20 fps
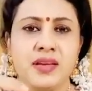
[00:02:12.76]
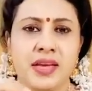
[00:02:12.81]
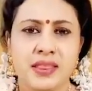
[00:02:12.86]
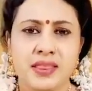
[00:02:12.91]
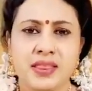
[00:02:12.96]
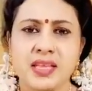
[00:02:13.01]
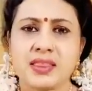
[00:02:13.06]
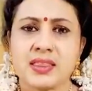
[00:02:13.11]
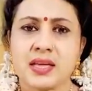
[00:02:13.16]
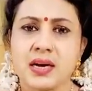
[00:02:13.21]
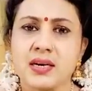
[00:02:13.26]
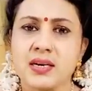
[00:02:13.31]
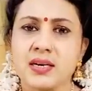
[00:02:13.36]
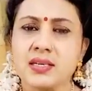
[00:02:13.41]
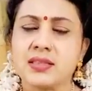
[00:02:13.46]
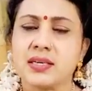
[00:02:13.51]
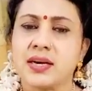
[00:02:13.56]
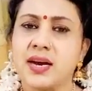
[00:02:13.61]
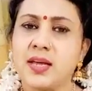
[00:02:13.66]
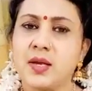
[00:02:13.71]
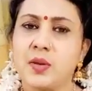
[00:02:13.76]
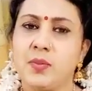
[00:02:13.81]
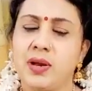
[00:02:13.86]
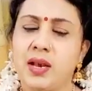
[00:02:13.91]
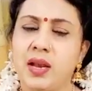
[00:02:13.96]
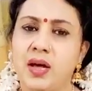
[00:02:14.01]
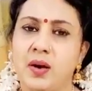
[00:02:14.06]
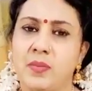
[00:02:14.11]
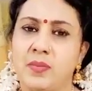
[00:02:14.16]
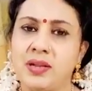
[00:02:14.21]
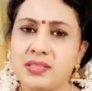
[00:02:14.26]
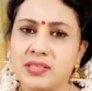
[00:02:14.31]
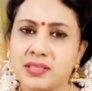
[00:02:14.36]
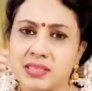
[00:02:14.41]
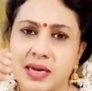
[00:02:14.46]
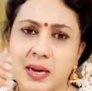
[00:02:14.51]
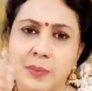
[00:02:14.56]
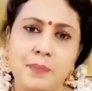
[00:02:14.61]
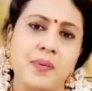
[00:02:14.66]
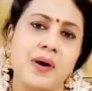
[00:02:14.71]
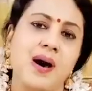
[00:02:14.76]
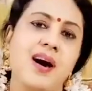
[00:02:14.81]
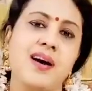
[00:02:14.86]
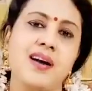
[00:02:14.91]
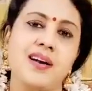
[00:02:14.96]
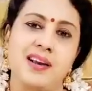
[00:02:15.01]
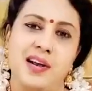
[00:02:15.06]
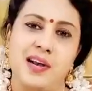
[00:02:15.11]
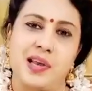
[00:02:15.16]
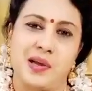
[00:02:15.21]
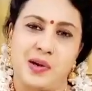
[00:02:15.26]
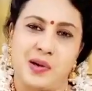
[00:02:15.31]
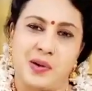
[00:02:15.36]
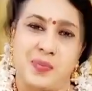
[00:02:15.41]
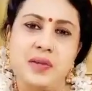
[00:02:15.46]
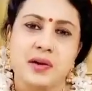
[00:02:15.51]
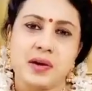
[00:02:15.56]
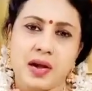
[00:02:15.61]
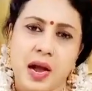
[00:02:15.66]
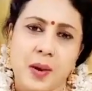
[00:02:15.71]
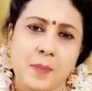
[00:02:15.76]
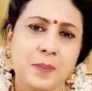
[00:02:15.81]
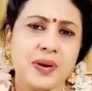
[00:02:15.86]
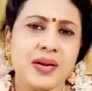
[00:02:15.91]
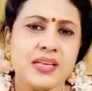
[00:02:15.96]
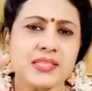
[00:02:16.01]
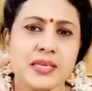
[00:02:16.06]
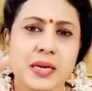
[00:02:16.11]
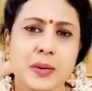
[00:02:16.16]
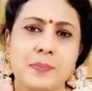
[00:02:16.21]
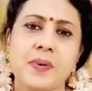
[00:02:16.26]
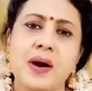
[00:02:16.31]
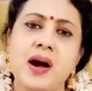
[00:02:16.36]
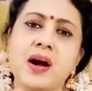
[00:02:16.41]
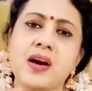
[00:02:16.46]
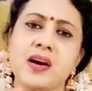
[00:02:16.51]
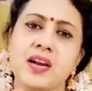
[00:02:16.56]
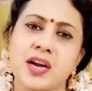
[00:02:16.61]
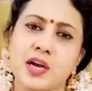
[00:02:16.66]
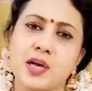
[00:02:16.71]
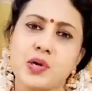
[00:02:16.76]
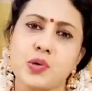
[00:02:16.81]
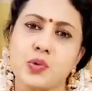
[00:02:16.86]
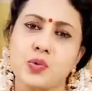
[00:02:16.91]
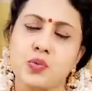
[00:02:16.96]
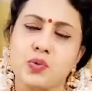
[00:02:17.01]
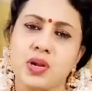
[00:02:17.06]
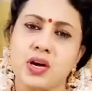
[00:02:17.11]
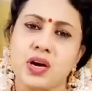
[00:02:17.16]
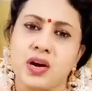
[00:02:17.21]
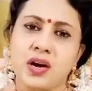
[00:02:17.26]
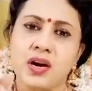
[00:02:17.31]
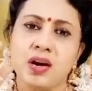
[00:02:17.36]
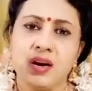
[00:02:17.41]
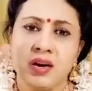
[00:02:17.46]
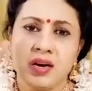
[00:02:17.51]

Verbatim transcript: எந்த தங்கு தடையும் இல்லாமல் சிறப்பாக நடக்கணும் அப்படி சிறப்பாக நடக்கணும்னா